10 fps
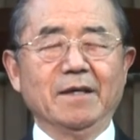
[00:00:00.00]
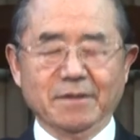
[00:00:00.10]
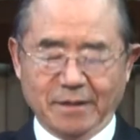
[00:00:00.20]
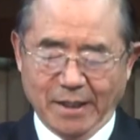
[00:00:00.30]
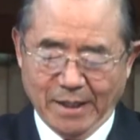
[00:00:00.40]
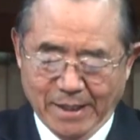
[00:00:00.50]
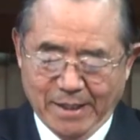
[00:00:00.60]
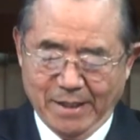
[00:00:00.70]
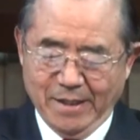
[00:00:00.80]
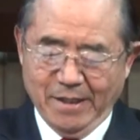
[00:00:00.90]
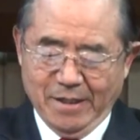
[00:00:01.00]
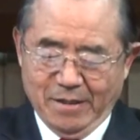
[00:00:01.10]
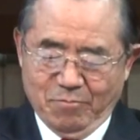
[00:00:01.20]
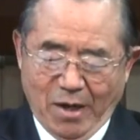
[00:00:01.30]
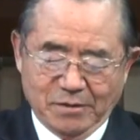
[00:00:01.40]
이렇게
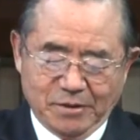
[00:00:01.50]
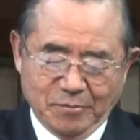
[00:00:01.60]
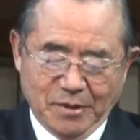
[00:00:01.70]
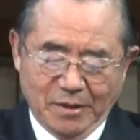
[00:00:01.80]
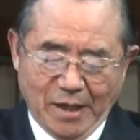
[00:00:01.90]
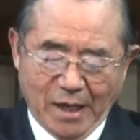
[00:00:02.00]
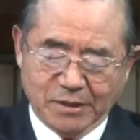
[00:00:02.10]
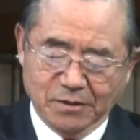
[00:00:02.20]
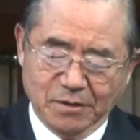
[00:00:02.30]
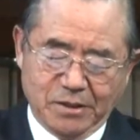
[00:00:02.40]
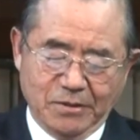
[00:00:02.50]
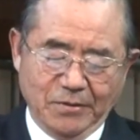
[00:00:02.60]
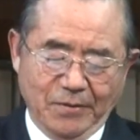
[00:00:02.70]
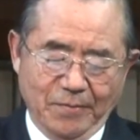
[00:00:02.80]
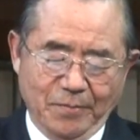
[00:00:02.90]
말씀을 하신 것이죠.